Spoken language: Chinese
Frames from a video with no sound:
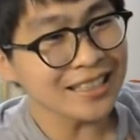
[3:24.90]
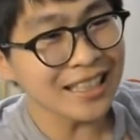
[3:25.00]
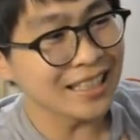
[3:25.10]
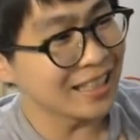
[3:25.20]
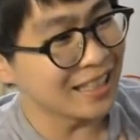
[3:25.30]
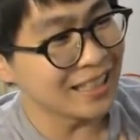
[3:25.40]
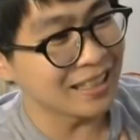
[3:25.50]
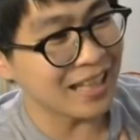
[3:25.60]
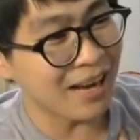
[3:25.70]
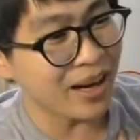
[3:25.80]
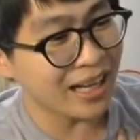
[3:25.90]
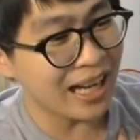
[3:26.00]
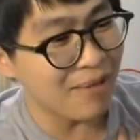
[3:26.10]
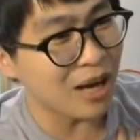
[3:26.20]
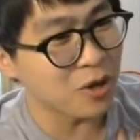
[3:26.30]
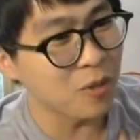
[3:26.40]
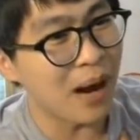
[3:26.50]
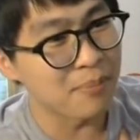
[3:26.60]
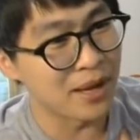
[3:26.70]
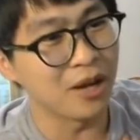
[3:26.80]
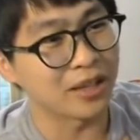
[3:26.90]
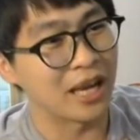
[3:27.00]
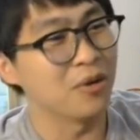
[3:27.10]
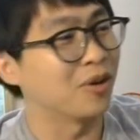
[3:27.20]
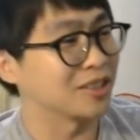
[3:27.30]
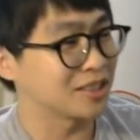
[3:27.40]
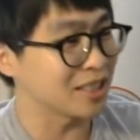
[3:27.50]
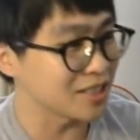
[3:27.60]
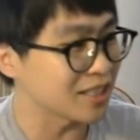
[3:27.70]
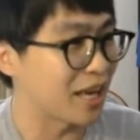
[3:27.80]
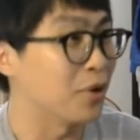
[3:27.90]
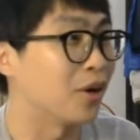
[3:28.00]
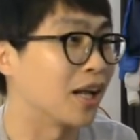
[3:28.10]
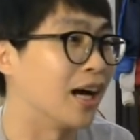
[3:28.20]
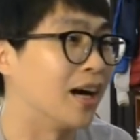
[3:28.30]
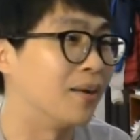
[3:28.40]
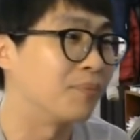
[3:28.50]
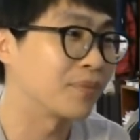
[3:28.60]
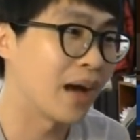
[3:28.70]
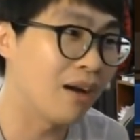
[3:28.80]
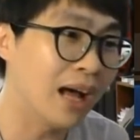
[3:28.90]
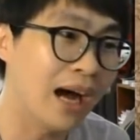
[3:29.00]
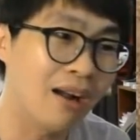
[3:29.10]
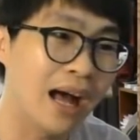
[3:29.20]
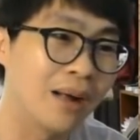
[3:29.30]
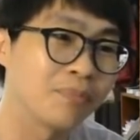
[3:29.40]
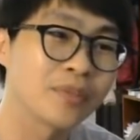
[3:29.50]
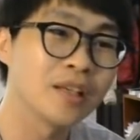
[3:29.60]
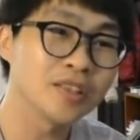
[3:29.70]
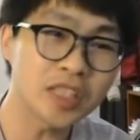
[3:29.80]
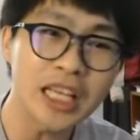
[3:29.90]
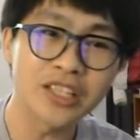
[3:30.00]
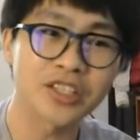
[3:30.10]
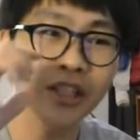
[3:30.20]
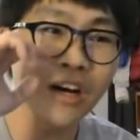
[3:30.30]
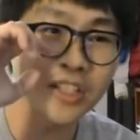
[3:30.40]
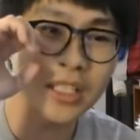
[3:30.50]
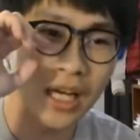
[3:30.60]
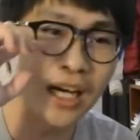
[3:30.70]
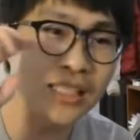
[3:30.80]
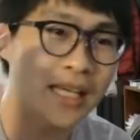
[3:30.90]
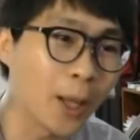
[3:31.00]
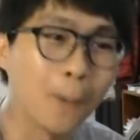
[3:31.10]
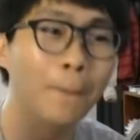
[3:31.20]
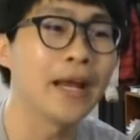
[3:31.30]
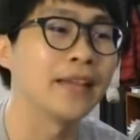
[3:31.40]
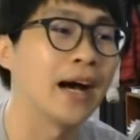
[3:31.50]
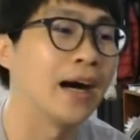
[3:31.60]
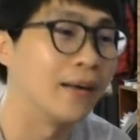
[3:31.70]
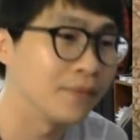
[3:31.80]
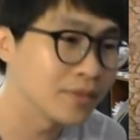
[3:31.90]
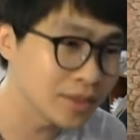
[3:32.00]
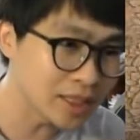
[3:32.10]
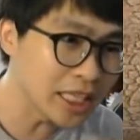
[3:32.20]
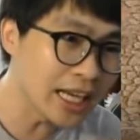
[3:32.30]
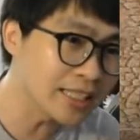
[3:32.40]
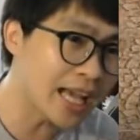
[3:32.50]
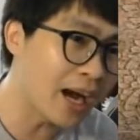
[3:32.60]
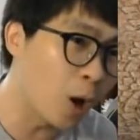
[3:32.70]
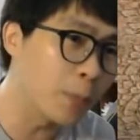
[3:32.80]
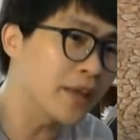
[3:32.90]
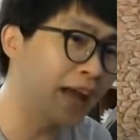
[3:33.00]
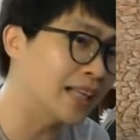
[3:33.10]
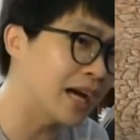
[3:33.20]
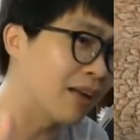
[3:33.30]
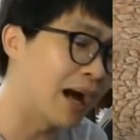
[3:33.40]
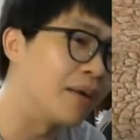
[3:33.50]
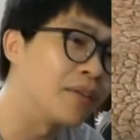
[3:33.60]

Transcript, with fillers: 个干妈干妈酷胖没有给我，这次给我了。好了好了，第十六次合成红变呐，第二张红变拿到了，